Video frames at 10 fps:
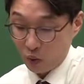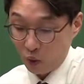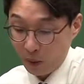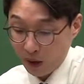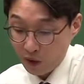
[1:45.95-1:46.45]

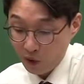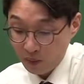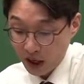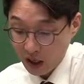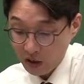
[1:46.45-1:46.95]
500원
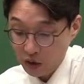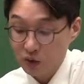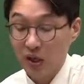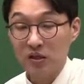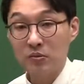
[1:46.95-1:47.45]
곱하기 1 0
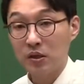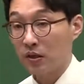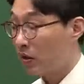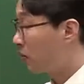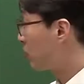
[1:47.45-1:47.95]
0 0주 하시면
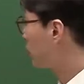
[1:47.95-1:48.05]
돼요. 그럼